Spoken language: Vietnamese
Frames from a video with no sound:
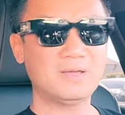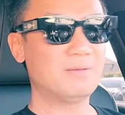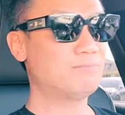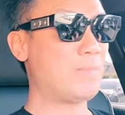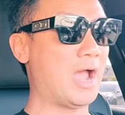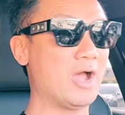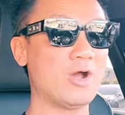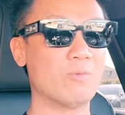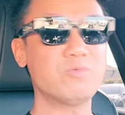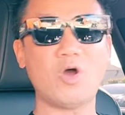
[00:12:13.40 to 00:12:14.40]
mà
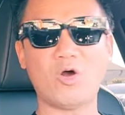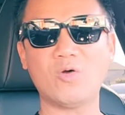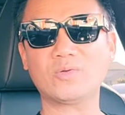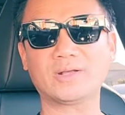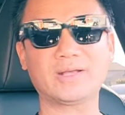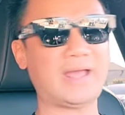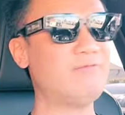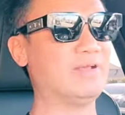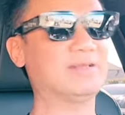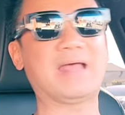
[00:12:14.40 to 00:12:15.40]
ủng hộ cái
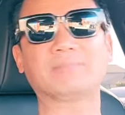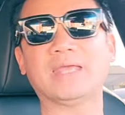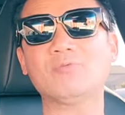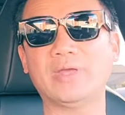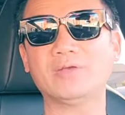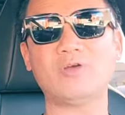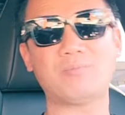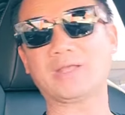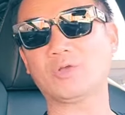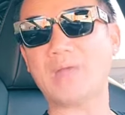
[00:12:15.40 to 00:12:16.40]
việc làm thiện nguyện của ông
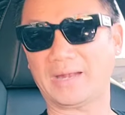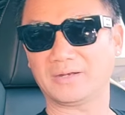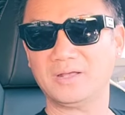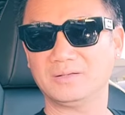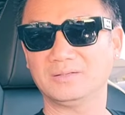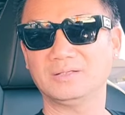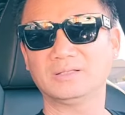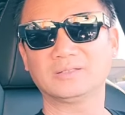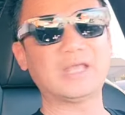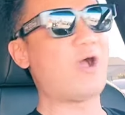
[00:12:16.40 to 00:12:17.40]
bà Dũng Hằng đó
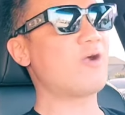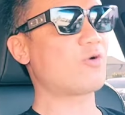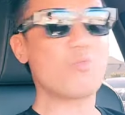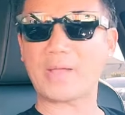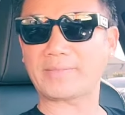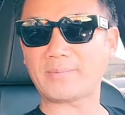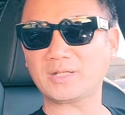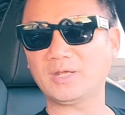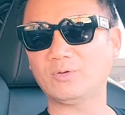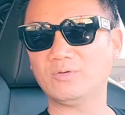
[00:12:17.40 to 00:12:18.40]
thì họ cũng quan tâm rất
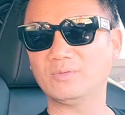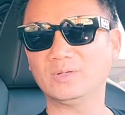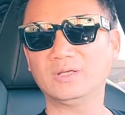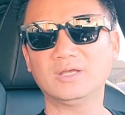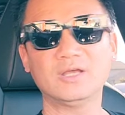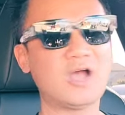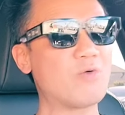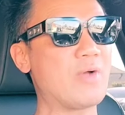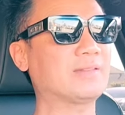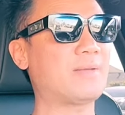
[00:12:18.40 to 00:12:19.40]
nhiều luôn họ
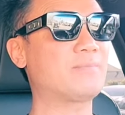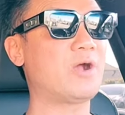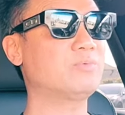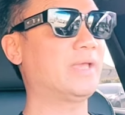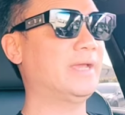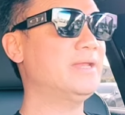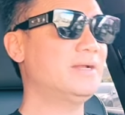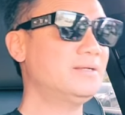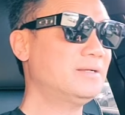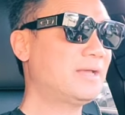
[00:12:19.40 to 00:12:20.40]
quan tâm không chỉ
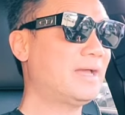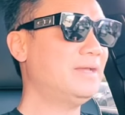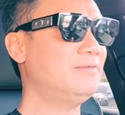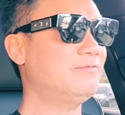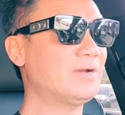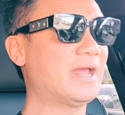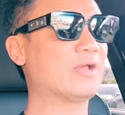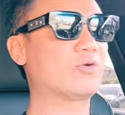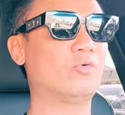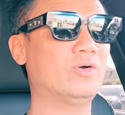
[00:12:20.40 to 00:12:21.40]
đến cái vấn đề
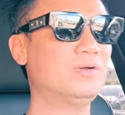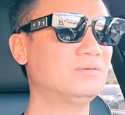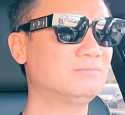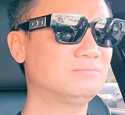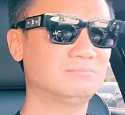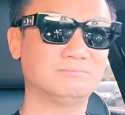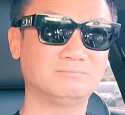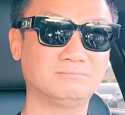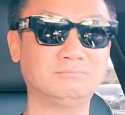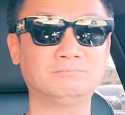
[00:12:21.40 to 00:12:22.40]
của
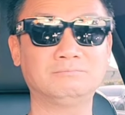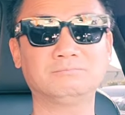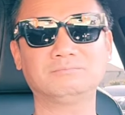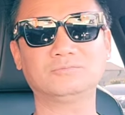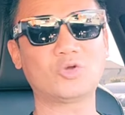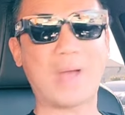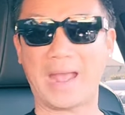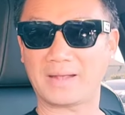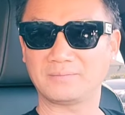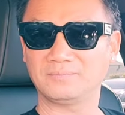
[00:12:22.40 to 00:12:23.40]
của bà
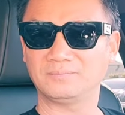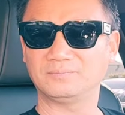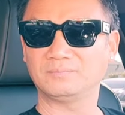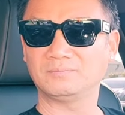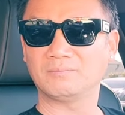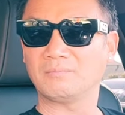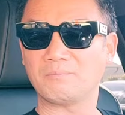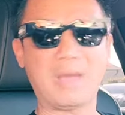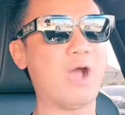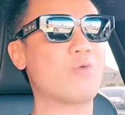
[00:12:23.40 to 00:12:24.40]
Hằng
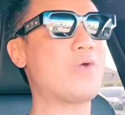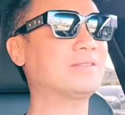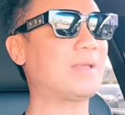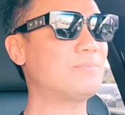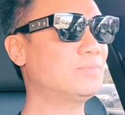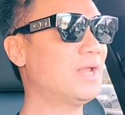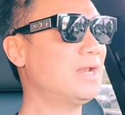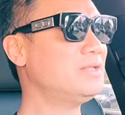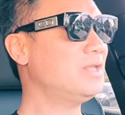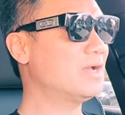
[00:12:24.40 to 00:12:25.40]
mà họ quan tâm
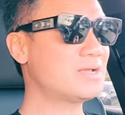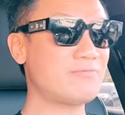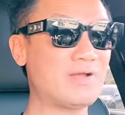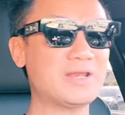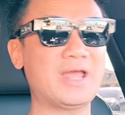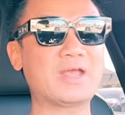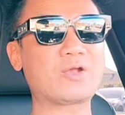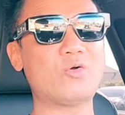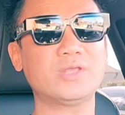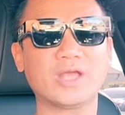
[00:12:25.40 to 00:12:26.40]
đến những cái vấn đề
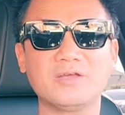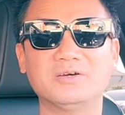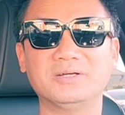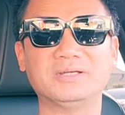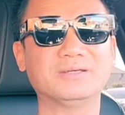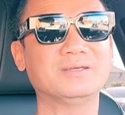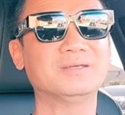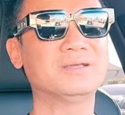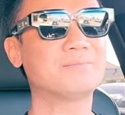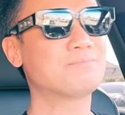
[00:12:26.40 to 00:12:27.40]
của những người
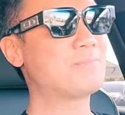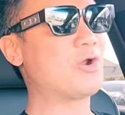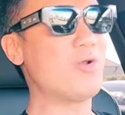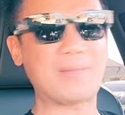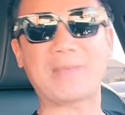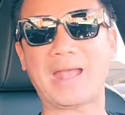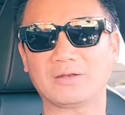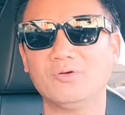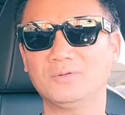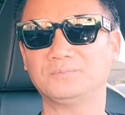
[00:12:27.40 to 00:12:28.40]
mà đối lập bà Hằng luôn